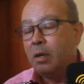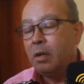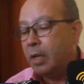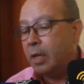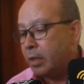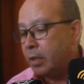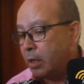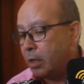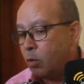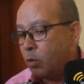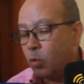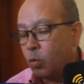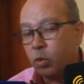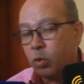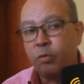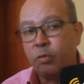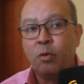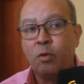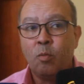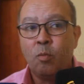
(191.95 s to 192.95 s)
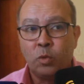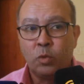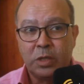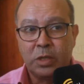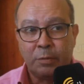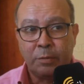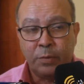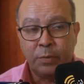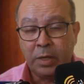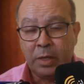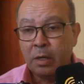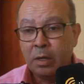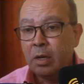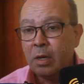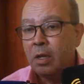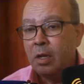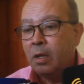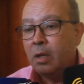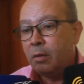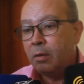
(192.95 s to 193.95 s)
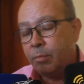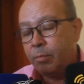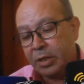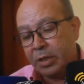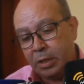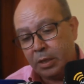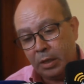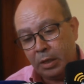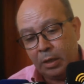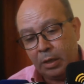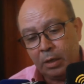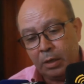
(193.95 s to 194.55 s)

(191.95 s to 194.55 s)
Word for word: لاننا نوظفوا الموظفين باش